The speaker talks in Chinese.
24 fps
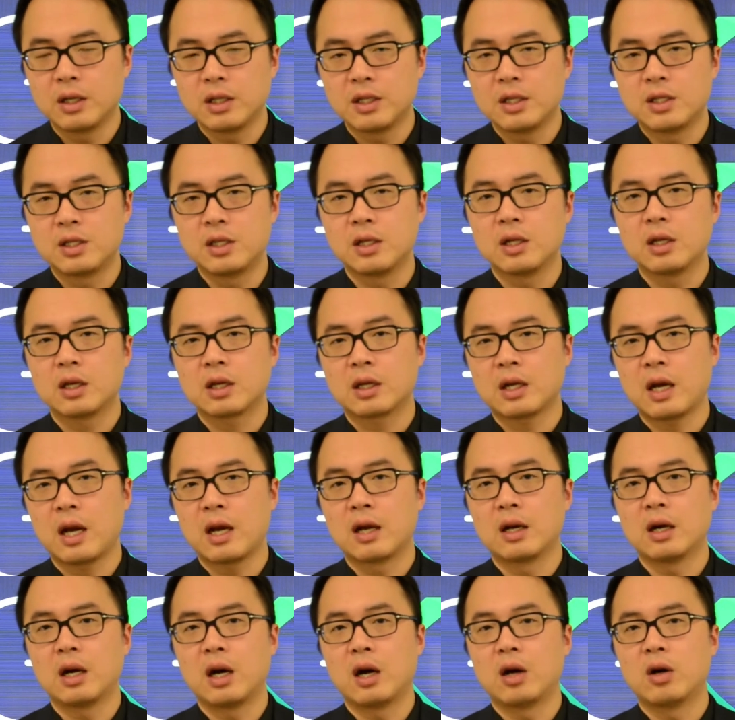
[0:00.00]
以及
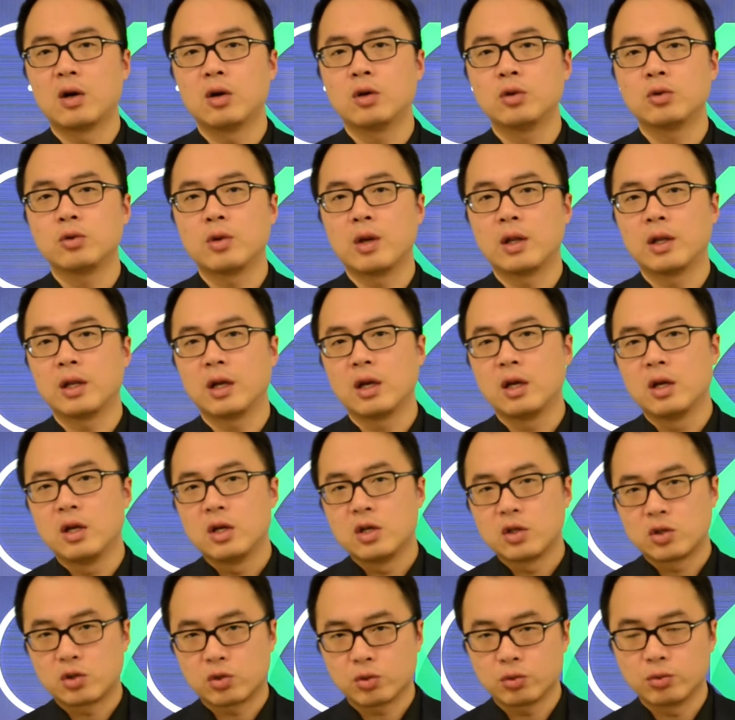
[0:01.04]
看好欧元的
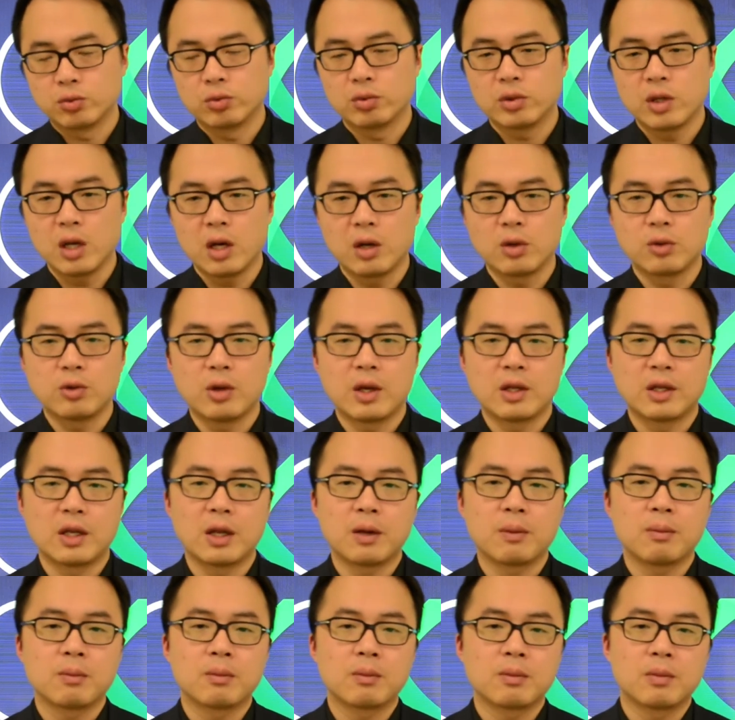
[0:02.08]
主要原因
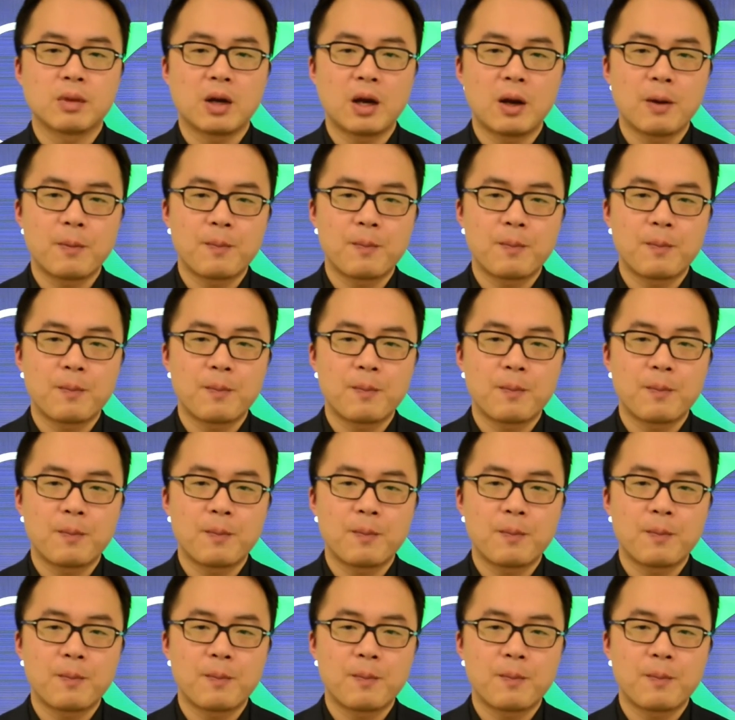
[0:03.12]
啊。